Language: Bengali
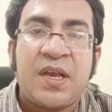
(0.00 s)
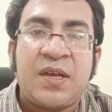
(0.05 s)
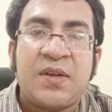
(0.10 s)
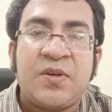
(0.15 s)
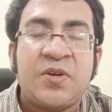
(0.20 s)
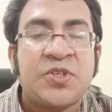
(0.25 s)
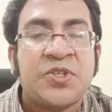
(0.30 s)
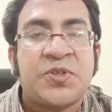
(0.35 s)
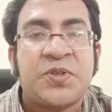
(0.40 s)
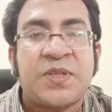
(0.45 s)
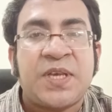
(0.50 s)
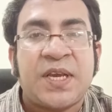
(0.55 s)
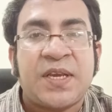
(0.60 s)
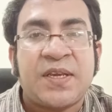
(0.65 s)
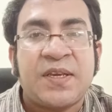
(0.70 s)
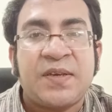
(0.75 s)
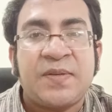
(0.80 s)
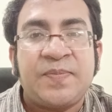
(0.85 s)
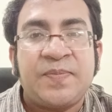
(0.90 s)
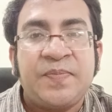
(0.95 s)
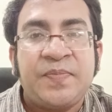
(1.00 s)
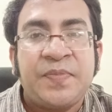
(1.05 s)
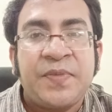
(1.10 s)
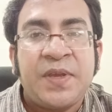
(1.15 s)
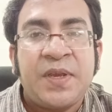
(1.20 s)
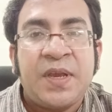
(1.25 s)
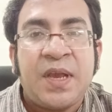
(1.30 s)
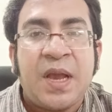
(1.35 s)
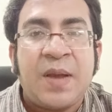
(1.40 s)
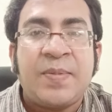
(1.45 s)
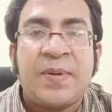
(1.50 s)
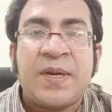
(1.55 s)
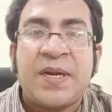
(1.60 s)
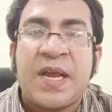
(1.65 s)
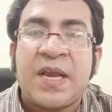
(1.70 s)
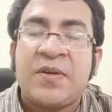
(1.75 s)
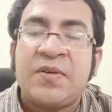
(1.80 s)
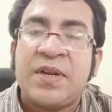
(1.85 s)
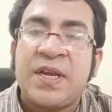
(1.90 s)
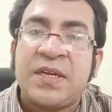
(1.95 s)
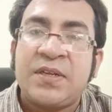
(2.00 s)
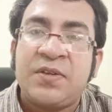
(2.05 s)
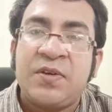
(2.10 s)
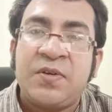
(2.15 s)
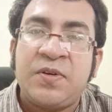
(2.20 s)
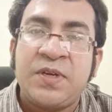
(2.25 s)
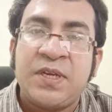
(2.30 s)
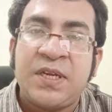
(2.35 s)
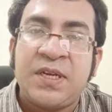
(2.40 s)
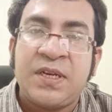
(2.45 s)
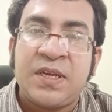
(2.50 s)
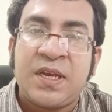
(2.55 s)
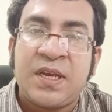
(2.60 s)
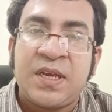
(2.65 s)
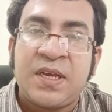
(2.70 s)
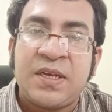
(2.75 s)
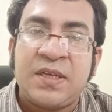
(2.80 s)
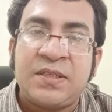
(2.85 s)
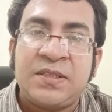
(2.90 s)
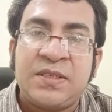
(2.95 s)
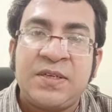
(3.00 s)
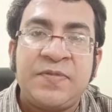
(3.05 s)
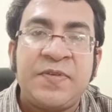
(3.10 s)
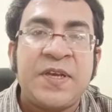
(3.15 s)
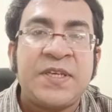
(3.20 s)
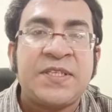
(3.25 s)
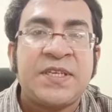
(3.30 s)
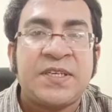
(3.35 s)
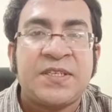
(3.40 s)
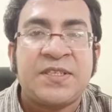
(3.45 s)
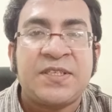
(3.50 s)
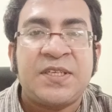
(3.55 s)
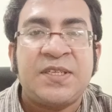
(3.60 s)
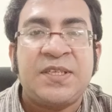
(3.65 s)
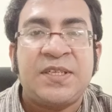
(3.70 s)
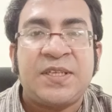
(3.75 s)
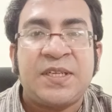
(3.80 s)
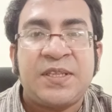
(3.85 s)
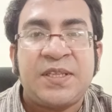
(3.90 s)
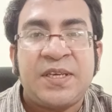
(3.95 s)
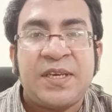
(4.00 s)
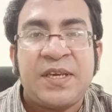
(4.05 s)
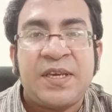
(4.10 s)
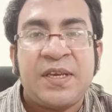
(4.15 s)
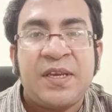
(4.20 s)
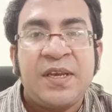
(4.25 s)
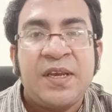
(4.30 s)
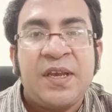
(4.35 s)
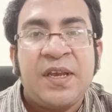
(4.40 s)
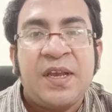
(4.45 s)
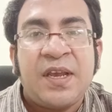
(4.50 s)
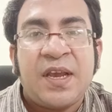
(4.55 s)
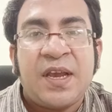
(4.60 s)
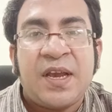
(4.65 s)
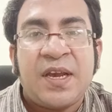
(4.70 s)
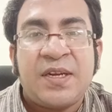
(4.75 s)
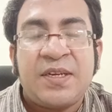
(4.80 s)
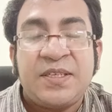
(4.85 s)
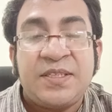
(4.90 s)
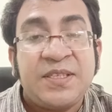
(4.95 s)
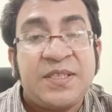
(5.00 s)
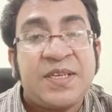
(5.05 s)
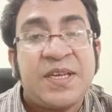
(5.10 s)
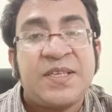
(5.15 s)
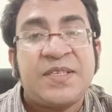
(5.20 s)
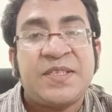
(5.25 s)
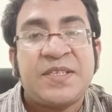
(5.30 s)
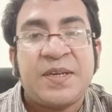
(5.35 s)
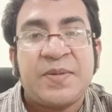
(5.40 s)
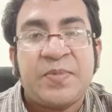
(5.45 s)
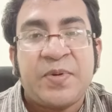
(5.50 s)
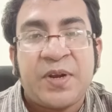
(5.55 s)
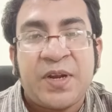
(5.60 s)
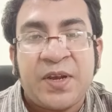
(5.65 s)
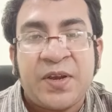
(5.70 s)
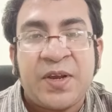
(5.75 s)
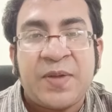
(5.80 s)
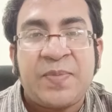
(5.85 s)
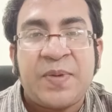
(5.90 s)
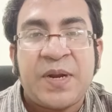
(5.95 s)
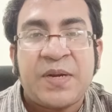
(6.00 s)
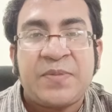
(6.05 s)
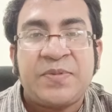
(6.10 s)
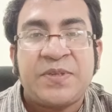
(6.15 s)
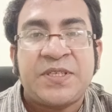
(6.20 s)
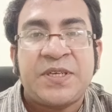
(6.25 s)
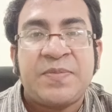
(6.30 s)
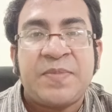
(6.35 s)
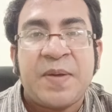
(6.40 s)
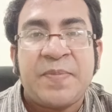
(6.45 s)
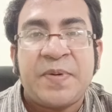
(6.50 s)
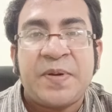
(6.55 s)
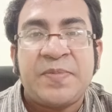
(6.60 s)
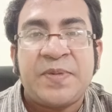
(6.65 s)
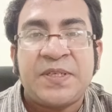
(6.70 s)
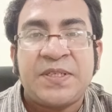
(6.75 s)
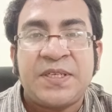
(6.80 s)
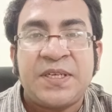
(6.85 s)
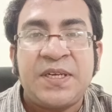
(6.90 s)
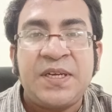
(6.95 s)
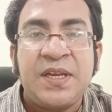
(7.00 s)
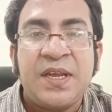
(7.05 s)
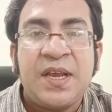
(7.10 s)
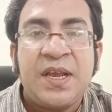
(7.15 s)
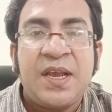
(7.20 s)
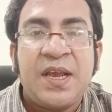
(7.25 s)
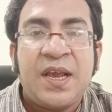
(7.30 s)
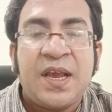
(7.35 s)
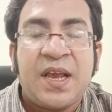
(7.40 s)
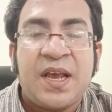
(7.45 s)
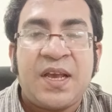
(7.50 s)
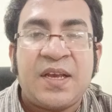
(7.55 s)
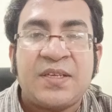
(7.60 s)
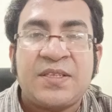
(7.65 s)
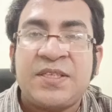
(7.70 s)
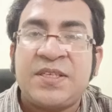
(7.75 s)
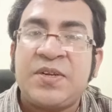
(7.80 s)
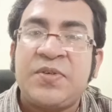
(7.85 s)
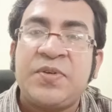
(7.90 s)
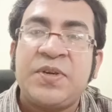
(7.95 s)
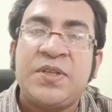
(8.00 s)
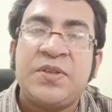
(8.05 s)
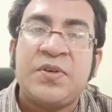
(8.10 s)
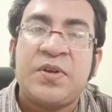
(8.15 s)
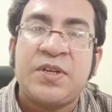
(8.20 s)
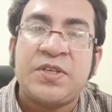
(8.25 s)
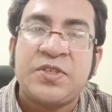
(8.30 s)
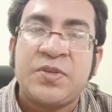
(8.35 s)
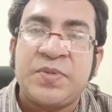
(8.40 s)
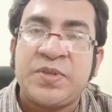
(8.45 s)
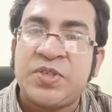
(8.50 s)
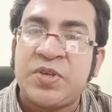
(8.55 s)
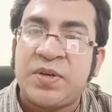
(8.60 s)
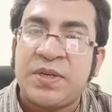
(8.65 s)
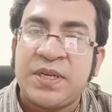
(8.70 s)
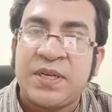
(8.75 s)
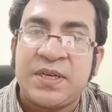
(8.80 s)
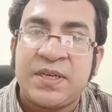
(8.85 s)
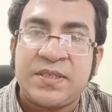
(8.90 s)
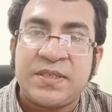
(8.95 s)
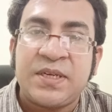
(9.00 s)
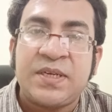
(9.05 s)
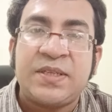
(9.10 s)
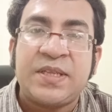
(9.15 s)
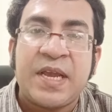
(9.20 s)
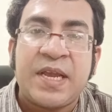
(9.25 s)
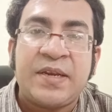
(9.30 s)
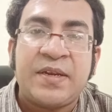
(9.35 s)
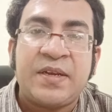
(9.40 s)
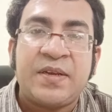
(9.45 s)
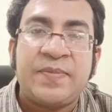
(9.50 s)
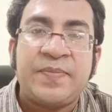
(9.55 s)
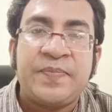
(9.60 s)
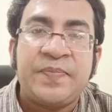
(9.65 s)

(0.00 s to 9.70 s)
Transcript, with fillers: নষ্ট থাকে আবার এখন এক ধরনের ডিভাইস আসছে যেটা দিয়ে ডিজিটাল যেটা বলা হয় ব্লাড প্রেশার মাপার মেশিন সেটাও কিন্তু অনেক সময় সঠিক রেজাল্ট দেয় না